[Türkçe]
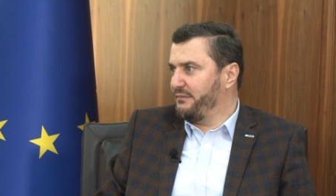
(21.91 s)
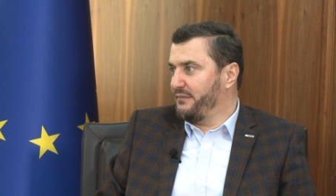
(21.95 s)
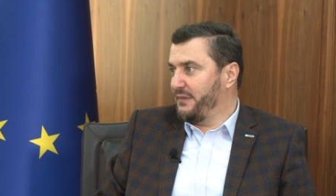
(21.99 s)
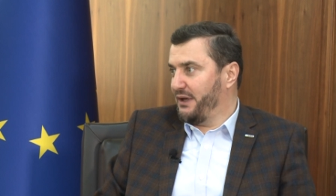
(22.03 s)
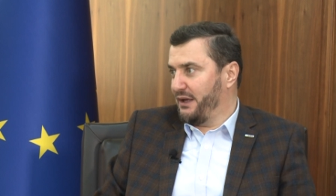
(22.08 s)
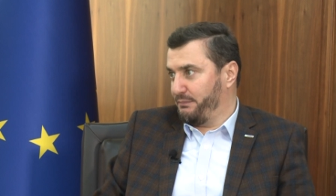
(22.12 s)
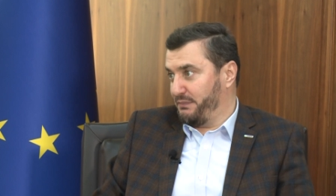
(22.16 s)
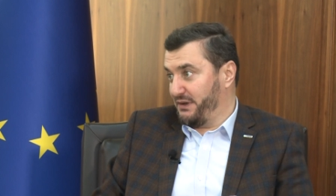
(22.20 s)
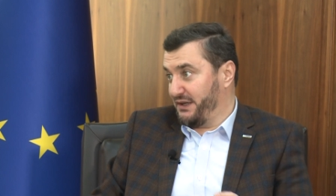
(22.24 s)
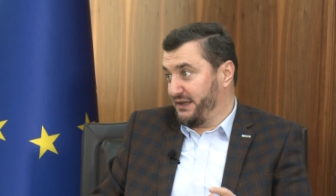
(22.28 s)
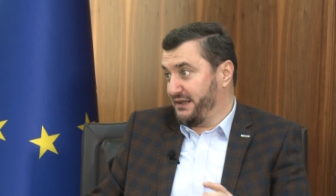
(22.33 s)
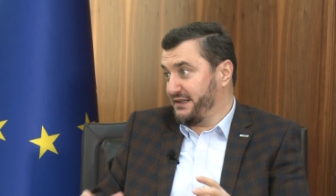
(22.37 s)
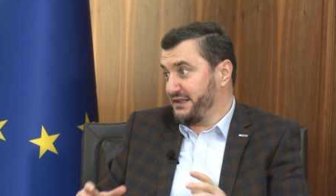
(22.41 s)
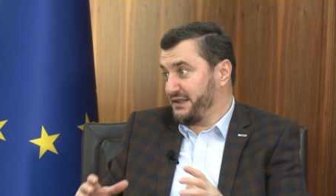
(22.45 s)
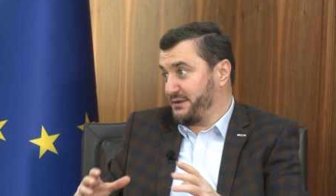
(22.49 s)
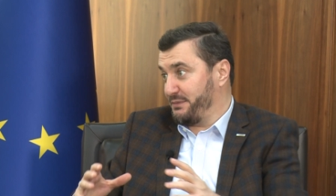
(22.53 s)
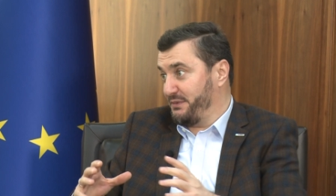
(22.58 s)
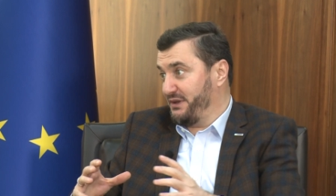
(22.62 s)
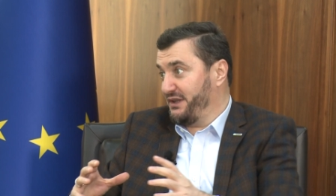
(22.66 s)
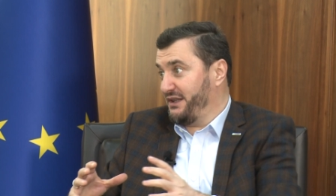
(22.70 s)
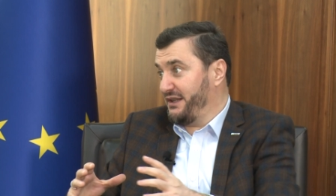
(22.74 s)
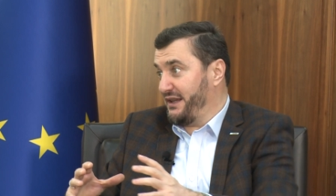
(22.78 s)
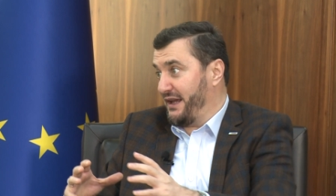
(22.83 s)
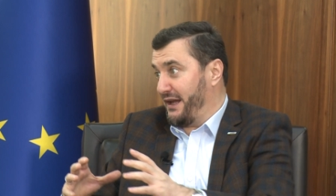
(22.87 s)
Hı e, hı. E, bir
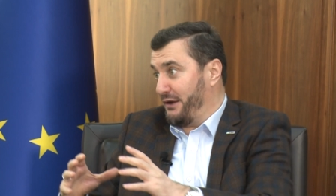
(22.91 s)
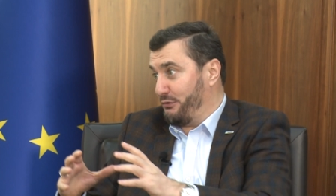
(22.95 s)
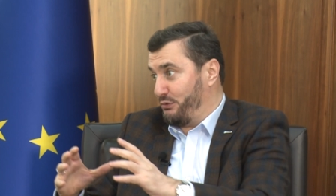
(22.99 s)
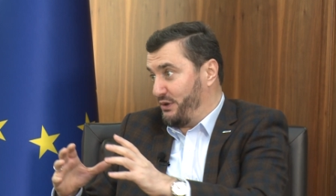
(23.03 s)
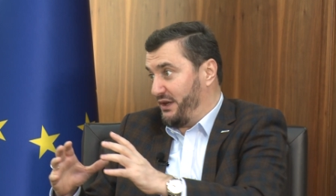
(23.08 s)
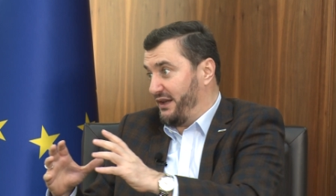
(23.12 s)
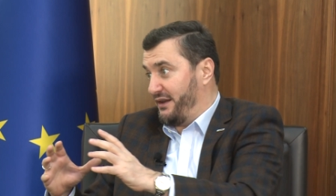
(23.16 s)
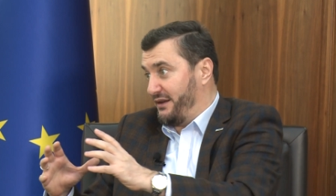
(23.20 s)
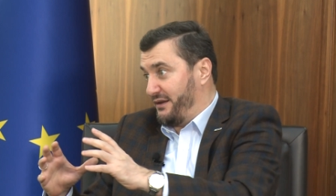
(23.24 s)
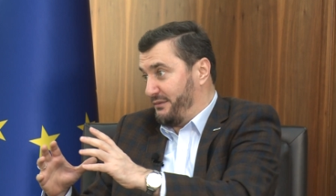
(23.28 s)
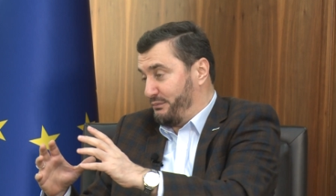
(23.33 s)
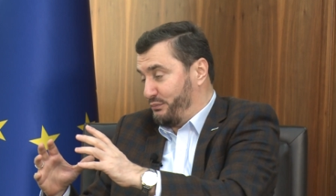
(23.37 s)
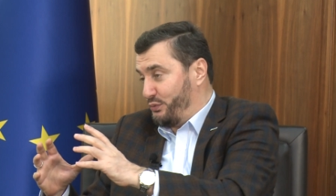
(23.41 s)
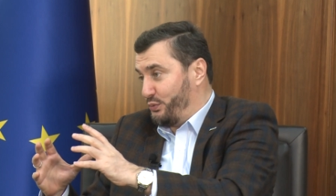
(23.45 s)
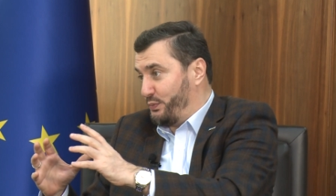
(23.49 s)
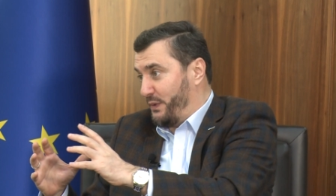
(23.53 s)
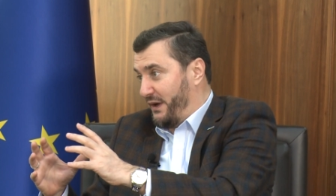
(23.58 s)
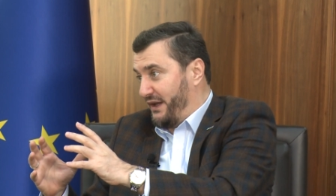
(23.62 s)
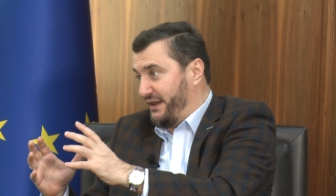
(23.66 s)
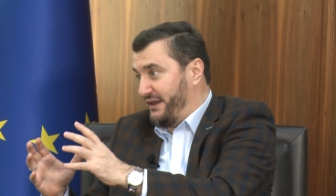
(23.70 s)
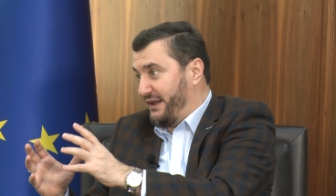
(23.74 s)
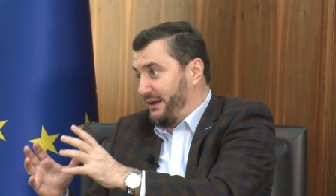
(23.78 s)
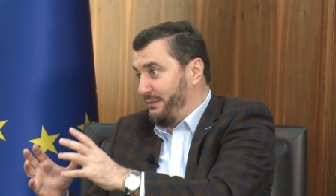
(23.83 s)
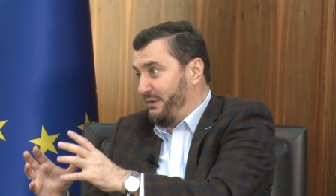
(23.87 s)
kısmını da evde bu
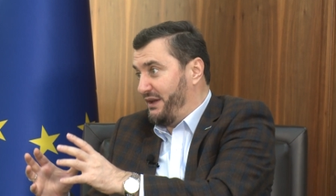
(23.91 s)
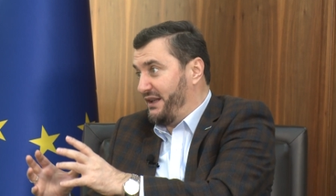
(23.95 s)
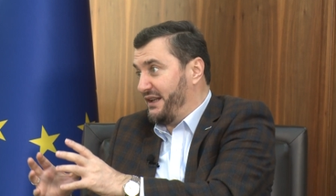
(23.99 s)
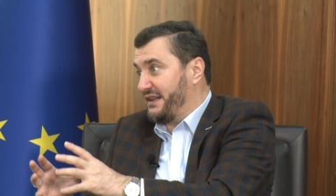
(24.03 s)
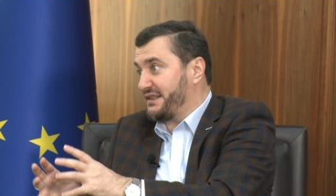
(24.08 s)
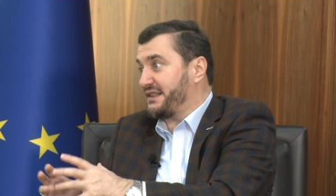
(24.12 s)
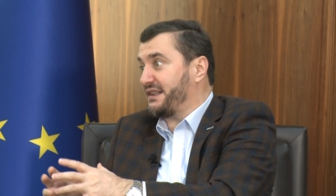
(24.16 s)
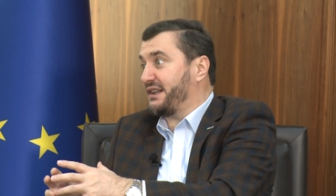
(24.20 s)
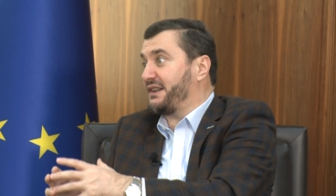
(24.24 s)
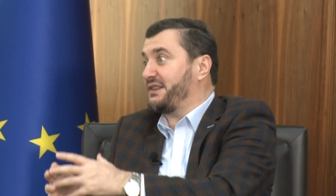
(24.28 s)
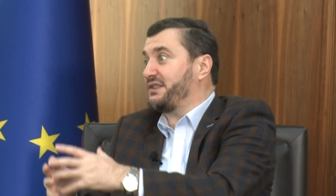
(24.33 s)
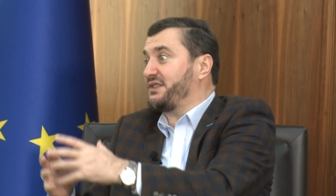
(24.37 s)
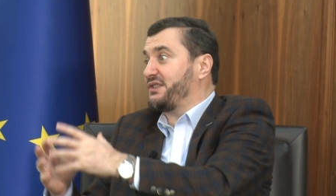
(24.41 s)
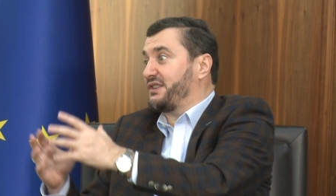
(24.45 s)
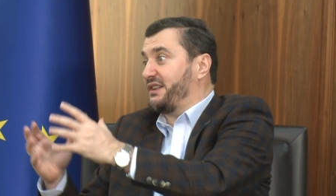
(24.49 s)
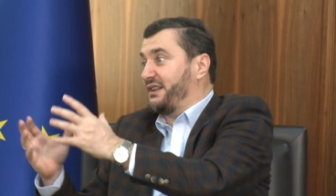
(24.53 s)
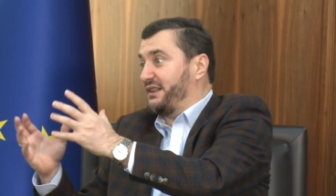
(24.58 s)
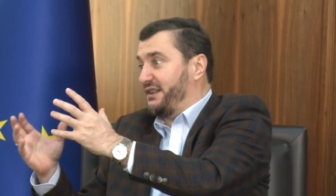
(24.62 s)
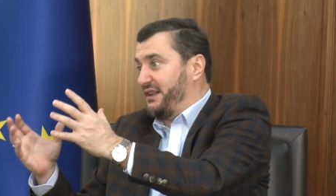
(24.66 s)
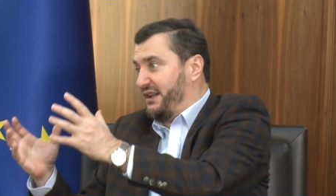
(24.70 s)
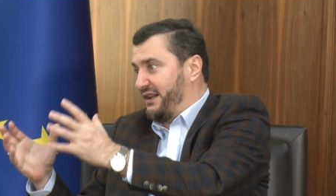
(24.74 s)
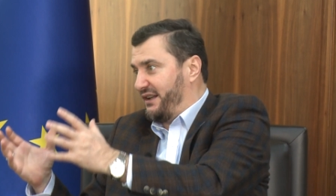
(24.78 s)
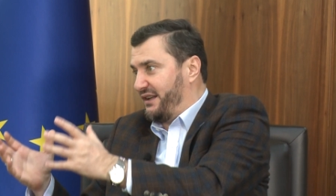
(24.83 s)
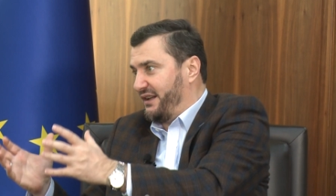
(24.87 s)
pandemiyle
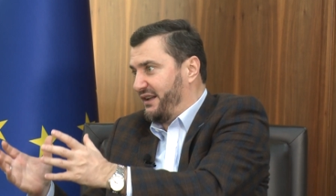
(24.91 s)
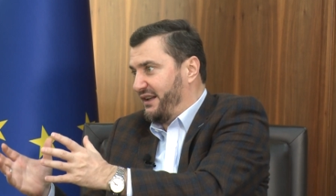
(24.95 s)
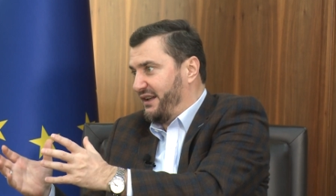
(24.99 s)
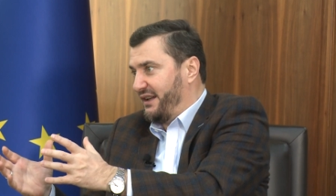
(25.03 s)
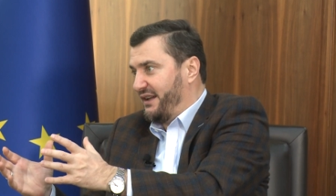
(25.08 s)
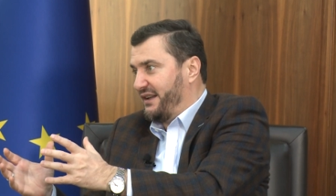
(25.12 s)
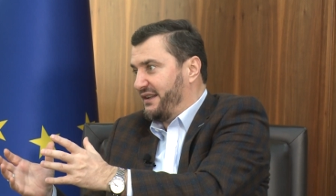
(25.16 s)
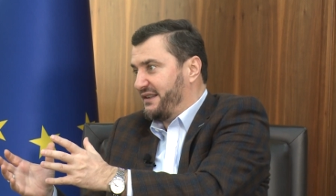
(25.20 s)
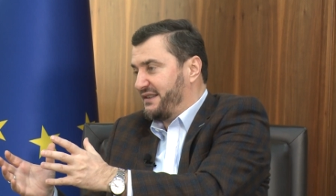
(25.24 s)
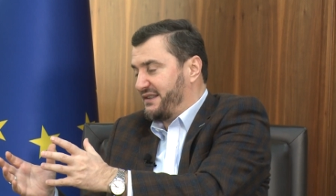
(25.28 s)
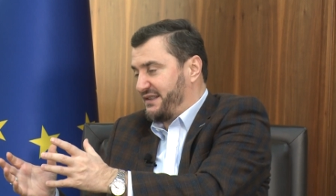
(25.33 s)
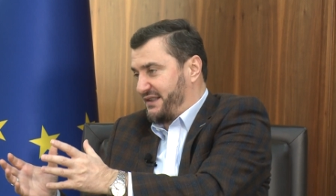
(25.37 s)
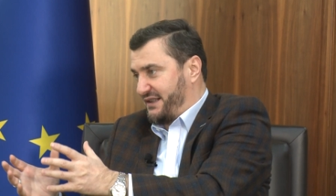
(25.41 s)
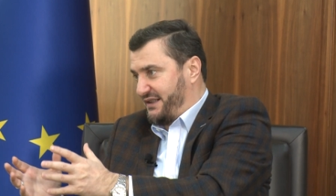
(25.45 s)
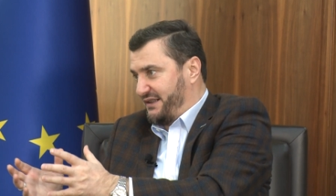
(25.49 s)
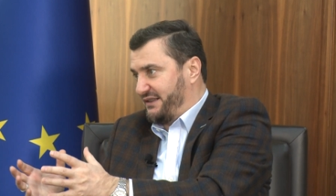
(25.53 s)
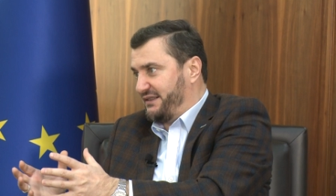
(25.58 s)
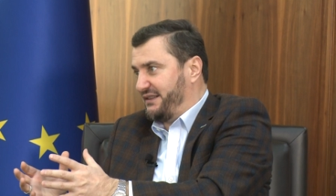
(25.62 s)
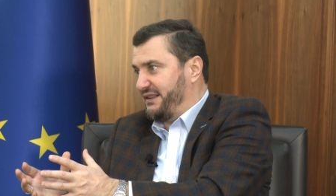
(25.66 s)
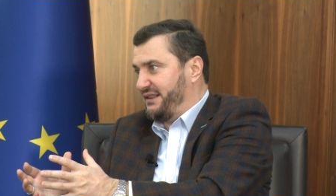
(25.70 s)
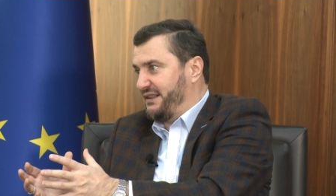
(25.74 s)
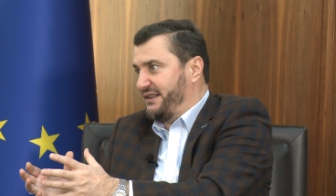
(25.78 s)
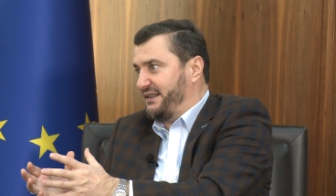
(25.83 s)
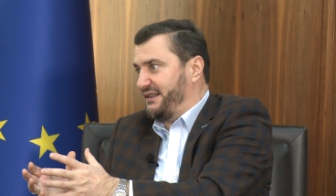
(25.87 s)
sıkıştığını,
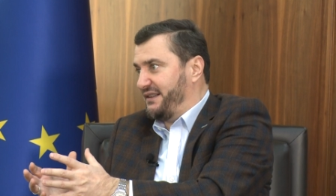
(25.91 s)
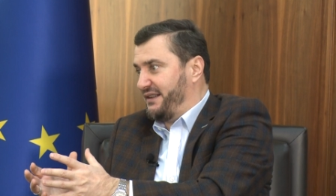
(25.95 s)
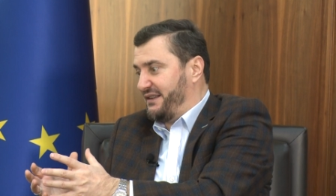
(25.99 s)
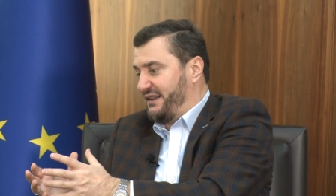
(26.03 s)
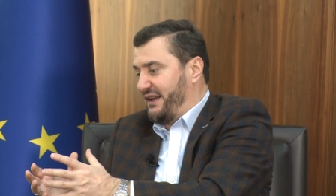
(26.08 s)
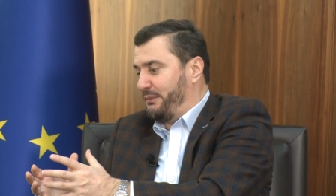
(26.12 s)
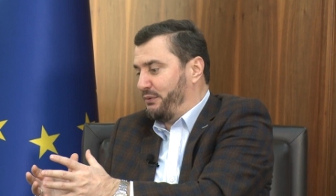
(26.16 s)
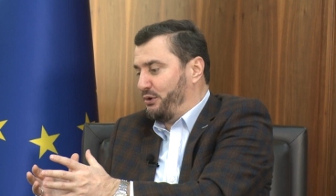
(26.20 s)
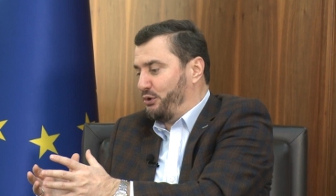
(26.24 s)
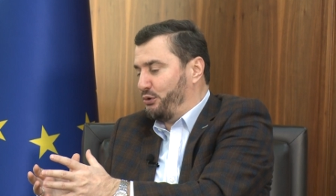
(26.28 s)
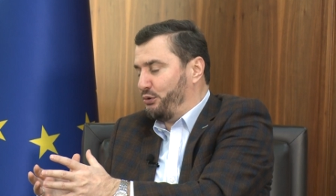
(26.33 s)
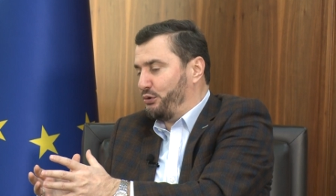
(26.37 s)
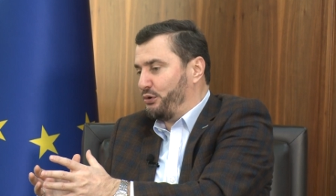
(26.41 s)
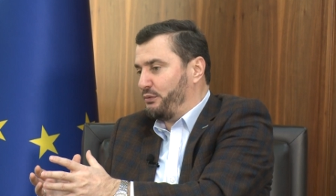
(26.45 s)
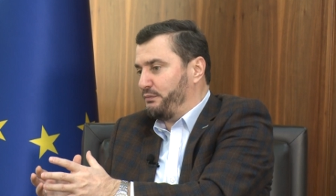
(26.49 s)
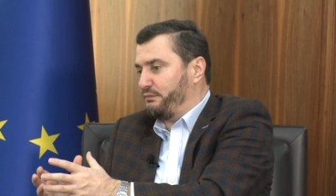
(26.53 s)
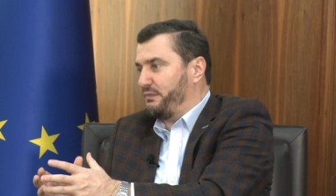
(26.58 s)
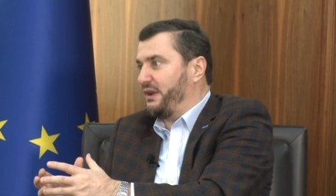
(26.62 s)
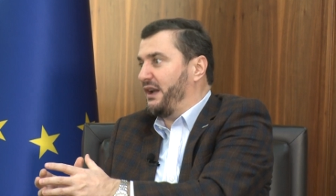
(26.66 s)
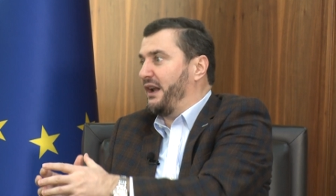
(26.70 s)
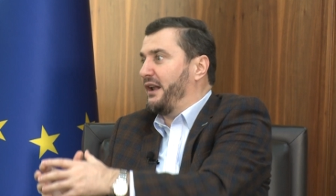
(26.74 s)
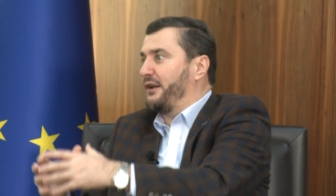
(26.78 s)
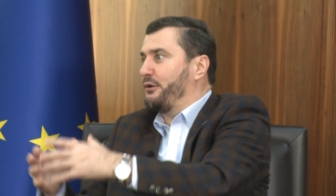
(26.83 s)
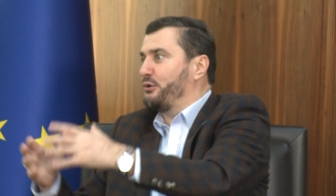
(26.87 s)
sıkıldığını da biliyorum.
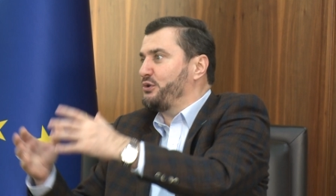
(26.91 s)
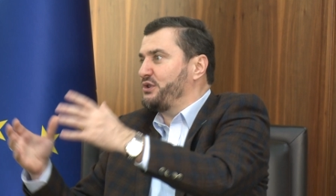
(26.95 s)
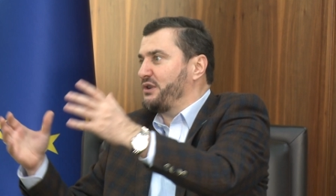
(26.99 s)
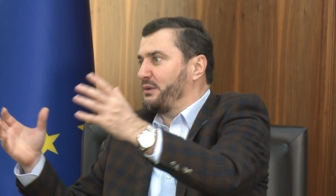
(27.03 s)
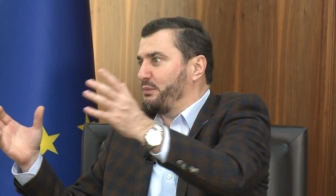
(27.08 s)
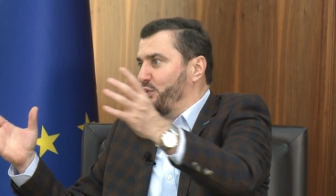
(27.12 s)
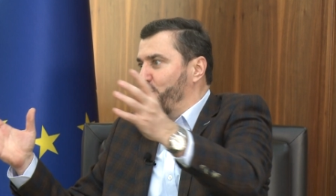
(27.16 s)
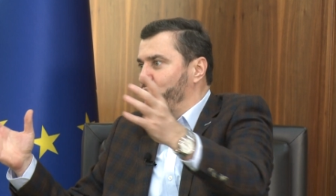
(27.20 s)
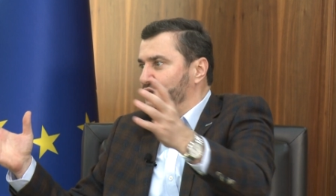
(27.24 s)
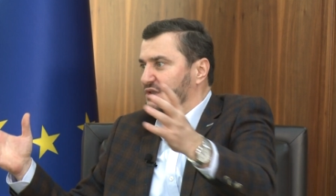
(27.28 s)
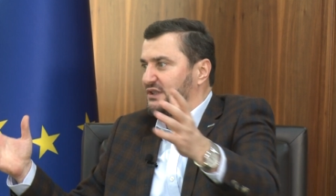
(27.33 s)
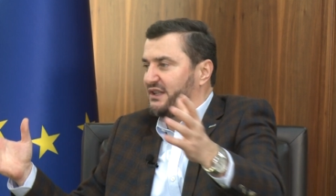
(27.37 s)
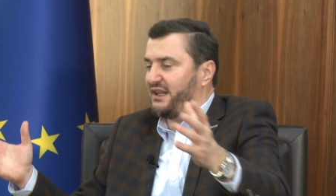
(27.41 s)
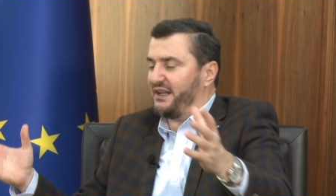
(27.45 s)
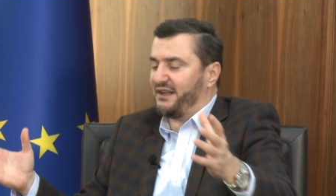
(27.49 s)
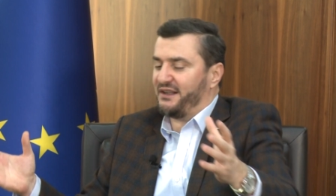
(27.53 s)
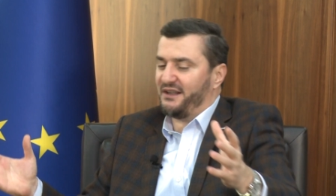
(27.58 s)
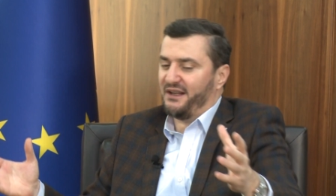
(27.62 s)
Bir an önce bu işler